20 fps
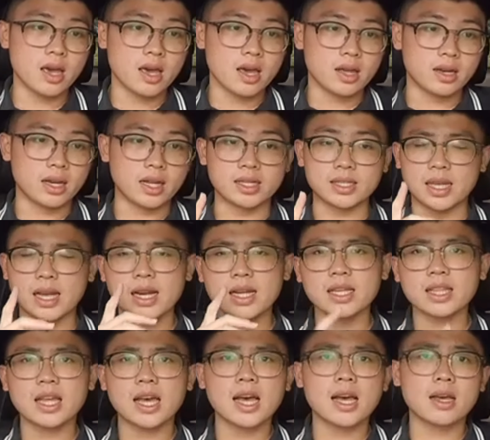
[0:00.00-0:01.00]
Nah sekarang
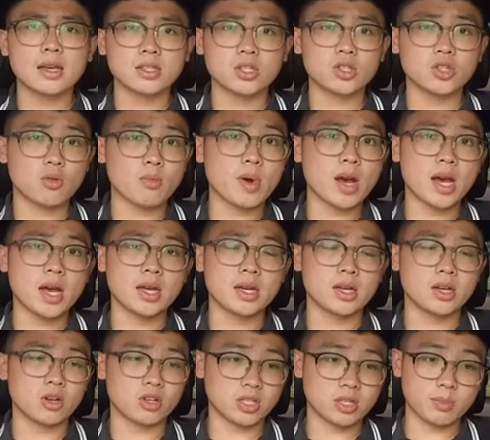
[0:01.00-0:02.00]
kita coba
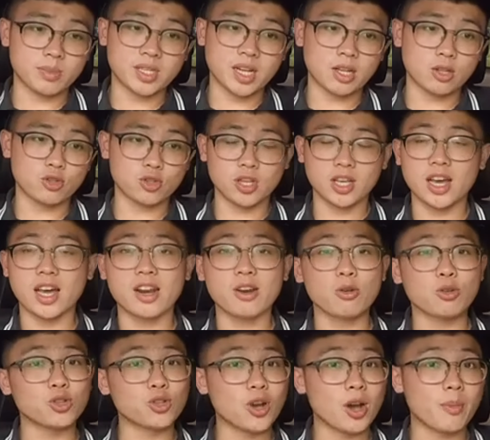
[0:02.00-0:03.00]
0 sampai 100 ya karena gue
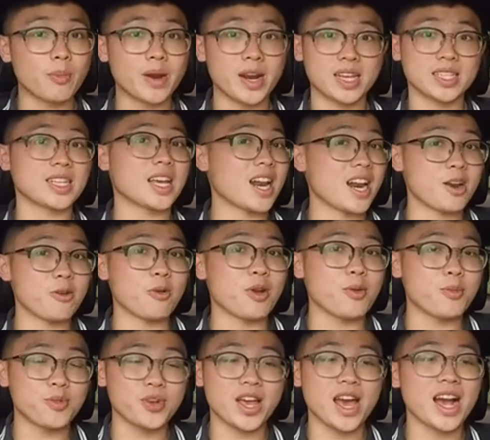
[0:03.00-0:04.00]
juga penasaran
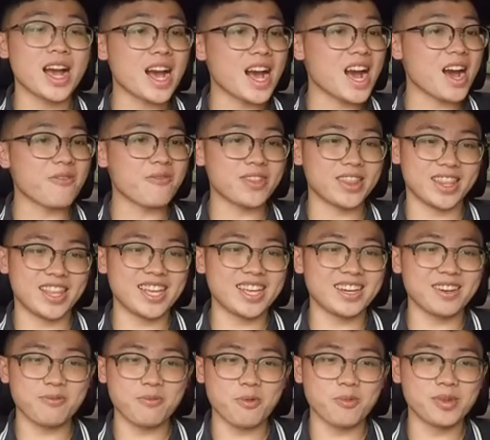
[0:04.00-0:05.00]
walaupun ini agak nggak penting di
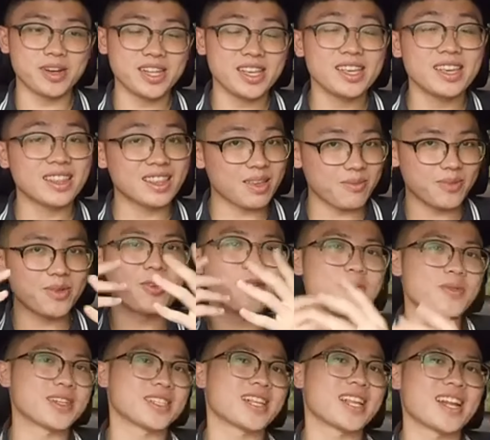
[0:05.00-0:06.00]
mobil nih tapi gue
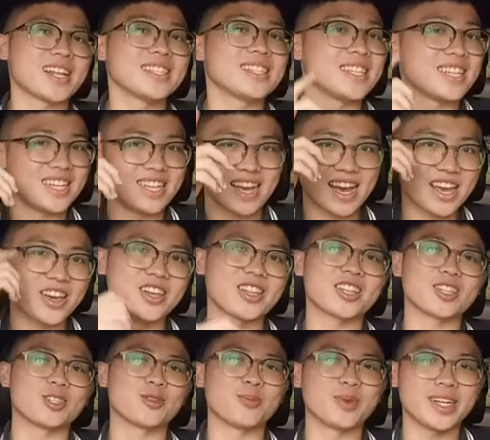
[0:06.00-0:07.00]
penasaran jadi ayo kita
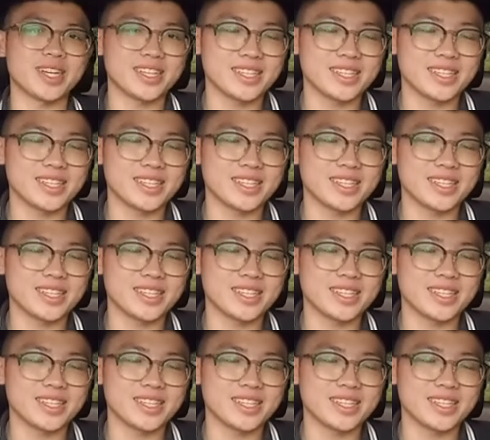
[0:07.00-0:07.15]
coba.